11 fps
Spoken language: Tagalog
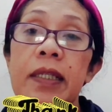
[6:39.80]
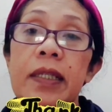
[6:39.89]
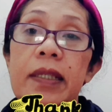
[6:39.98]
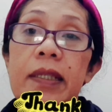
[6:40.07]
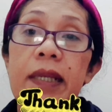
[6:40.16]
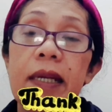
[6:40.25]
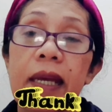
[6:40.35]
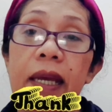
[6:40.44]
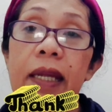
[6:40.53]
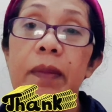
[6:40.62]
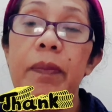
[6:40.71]

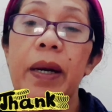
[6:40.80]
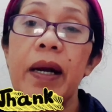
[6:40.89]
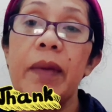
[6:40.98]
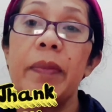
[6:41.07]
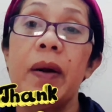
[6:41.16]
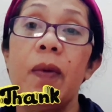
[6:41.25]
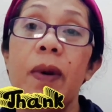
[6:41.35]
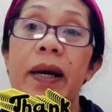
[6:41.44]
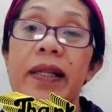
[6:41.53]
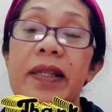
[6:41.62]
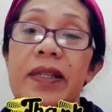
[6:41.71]
sakit baka
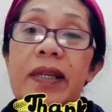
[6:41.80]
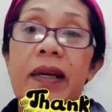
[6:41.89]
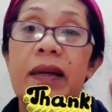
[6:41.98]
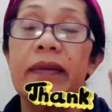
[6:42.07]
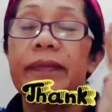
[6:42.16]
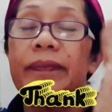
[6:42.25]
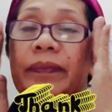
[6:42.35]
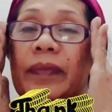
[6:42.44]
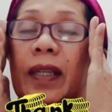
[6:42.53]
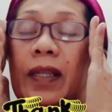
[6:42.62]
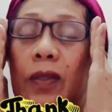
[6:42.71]
mahawaan siya
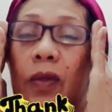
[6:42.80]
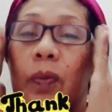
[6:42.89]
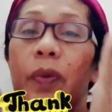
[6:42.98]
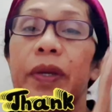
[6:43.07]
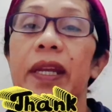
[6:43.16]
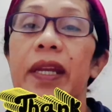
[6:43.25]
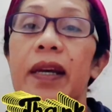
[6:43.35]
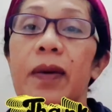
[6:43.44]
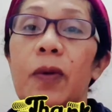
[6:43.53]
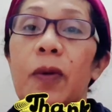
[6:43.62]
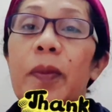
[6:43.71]
so pwede na
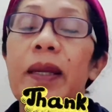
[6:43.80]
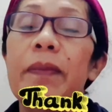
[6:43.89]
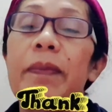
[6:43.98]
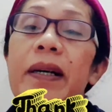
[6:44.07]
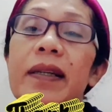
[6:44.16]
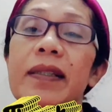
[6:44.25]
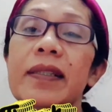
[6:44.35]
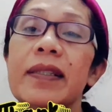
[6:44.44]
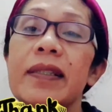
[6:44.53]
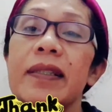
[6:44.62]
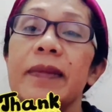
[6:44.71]
ako
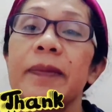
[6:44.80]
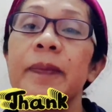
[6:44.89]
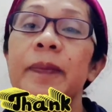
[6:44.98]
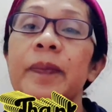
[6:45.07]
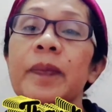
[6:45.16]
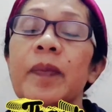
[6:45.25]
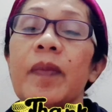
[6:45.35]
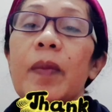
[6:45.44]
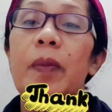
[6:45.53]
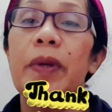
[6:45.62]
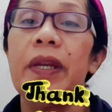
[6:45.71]
lumalabas
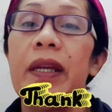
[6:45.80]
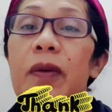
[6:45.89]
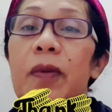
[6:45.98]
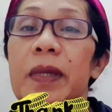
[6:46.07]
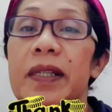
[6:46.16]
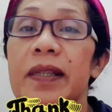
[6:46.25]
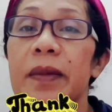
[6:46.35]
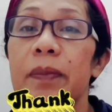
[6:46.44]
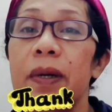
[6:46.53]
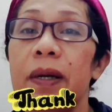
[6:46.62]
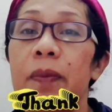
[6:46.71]
pwede na ako
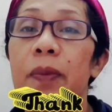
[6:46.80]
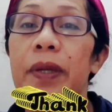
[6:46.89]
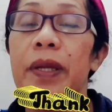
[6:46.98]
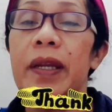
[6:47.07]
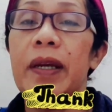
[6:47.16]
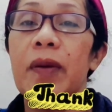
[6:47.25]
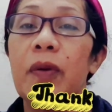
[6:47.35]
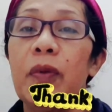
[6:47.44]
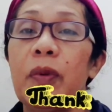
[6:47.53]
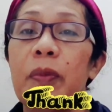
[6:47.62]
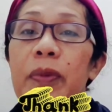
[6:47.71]
magsimba pwede na ako
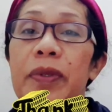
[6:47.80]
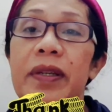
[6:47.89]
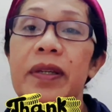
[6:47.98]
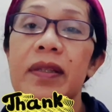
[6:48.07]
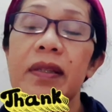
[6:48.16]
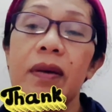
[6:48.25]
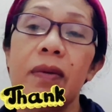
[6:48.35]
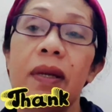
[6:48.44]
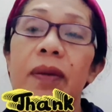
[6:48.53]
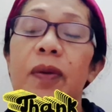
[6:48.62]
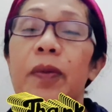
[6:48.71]
umupo sa
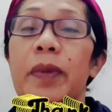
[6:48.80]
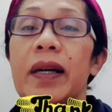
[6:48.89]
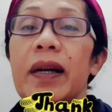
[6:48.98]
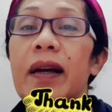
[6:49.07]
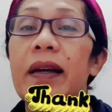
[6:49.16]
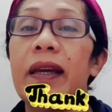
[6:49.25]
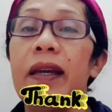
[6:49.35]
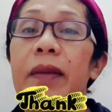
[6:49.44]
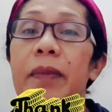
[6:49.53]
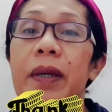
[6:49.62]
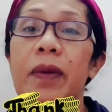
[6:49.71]
restaurant
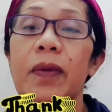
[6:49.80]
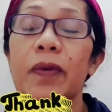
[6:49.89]
kumakain mag